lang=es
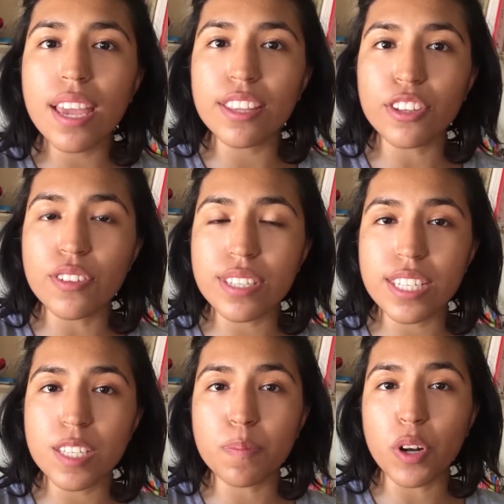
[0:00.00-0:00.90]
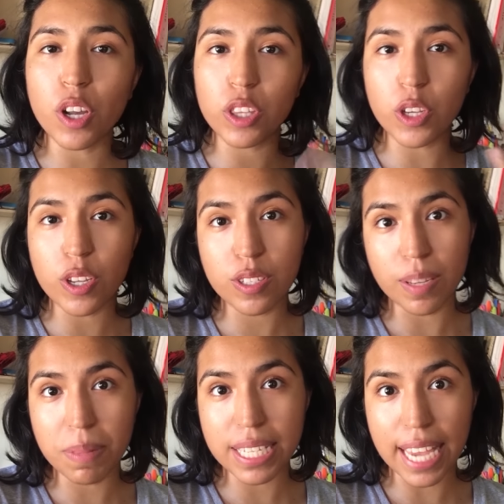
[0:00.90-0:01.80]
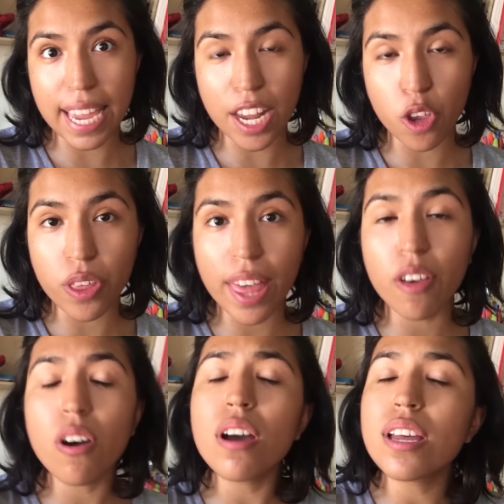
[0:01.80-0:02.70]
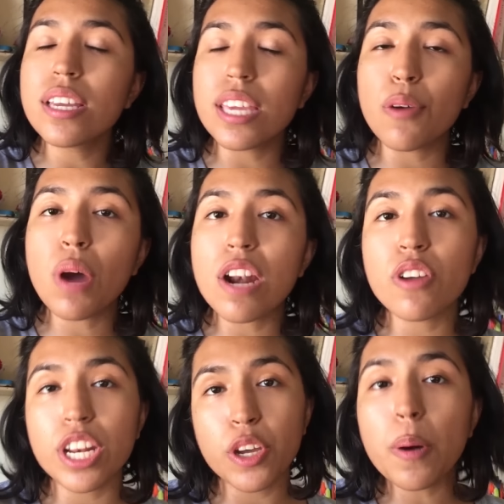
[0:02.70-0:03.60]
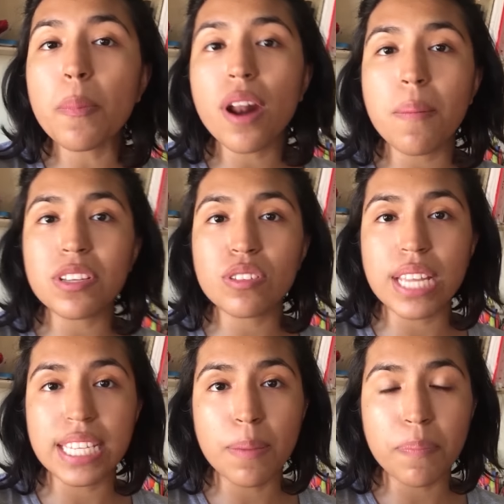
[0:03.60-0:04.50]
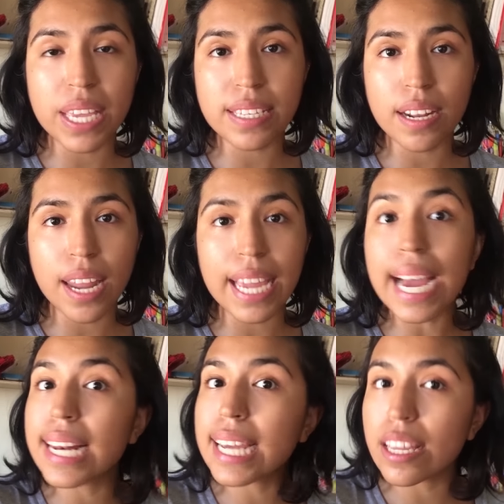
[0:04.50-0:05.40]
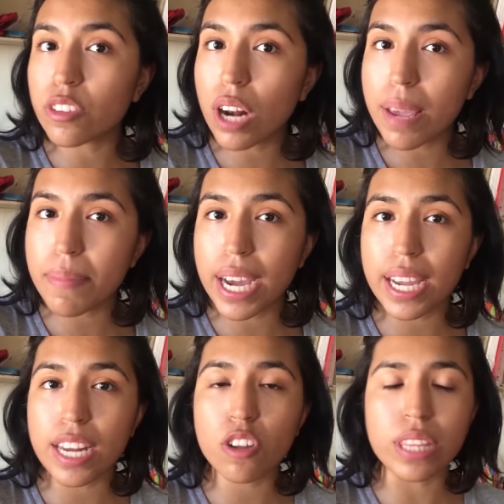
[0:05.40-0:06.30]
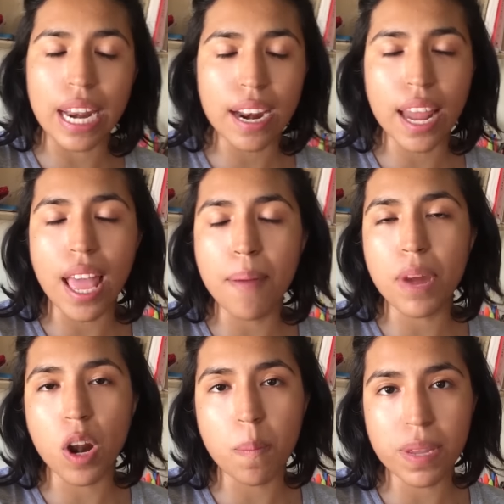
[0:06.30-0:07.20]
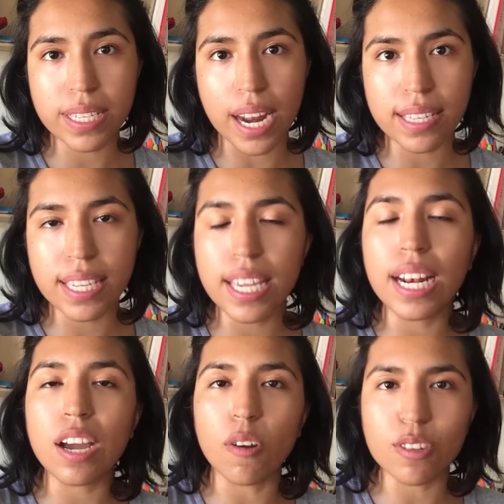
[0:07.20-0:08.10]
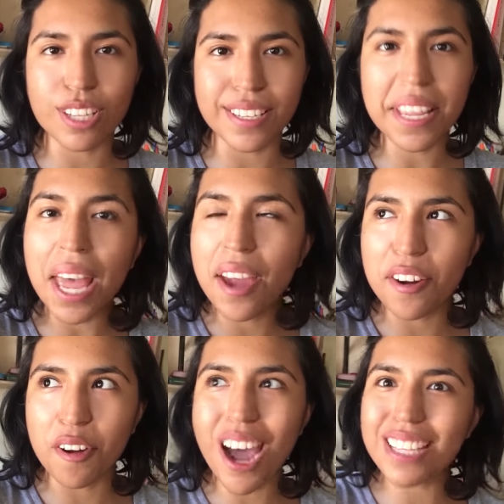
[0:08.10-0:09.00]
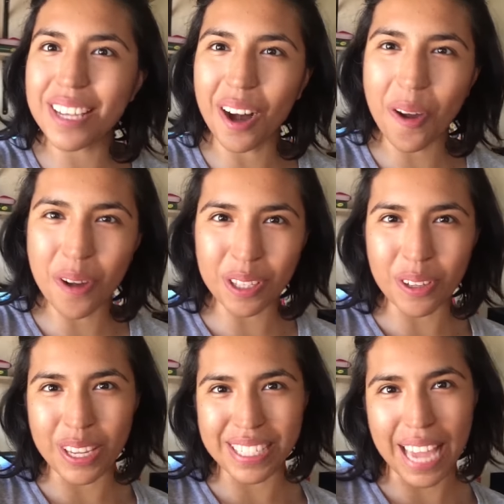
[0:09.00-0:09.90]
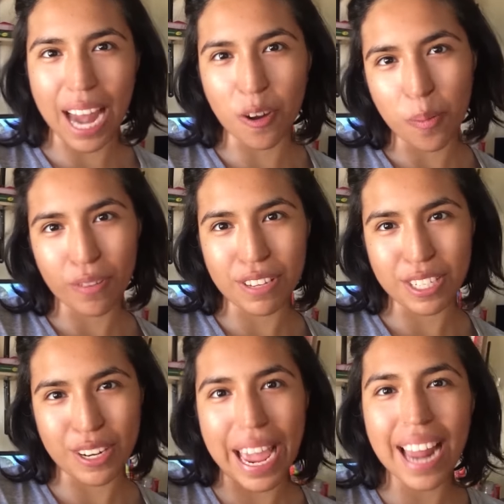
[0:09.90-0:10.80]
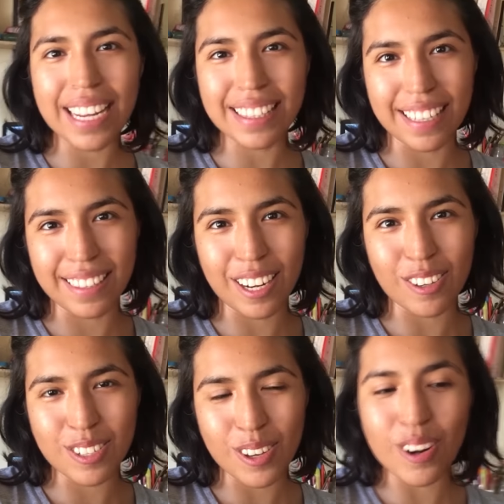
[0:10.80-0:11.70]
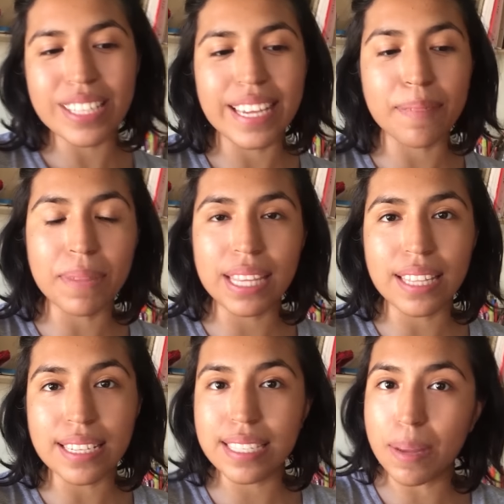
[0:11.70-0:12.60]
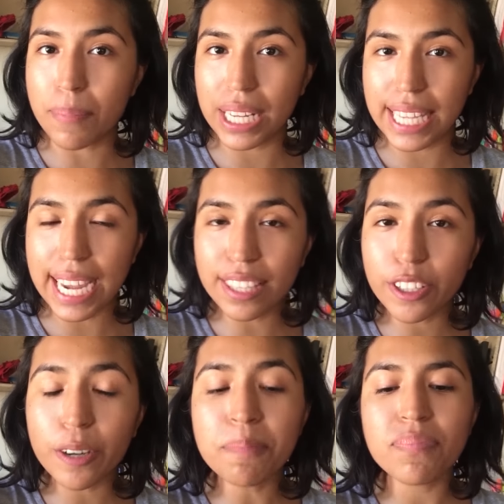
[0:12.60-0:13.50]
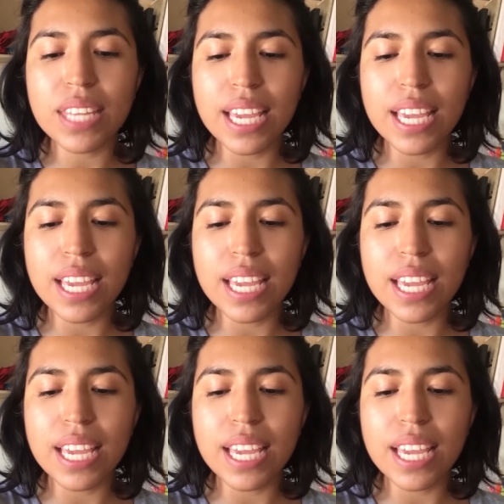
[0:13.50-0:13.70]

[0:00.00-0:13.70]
Entonces espero que todos los tips les hayan ayudado. Igual no hay ningún problema si ustedes empiezan eh, calcando la imagen, no tiene nada de malo empezar así. La cosa es no hacerlo cuando es ya algo profesional, intentenlo solo hacer mientras están practicando.